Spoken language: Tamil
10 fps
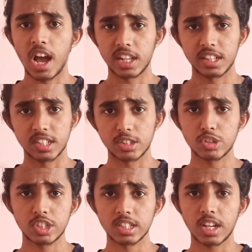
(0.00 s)
ஆனால் அந்த
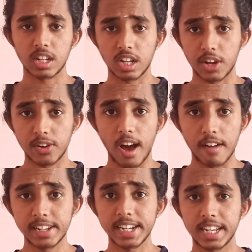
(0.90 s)
சந்தோஷத்துக்கான காரணம்
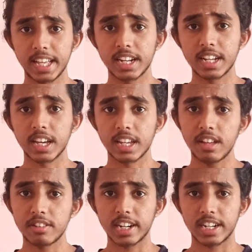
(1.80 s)
அவர்கிட்டயே
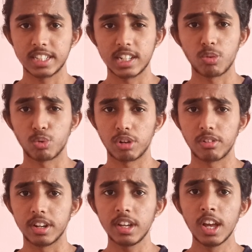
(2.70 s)
இருக்குங்கிறத அவர் கடைசியில் தான்
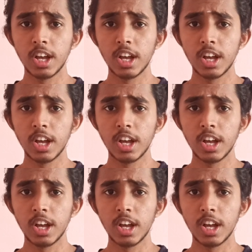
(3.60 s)
உணர்வார்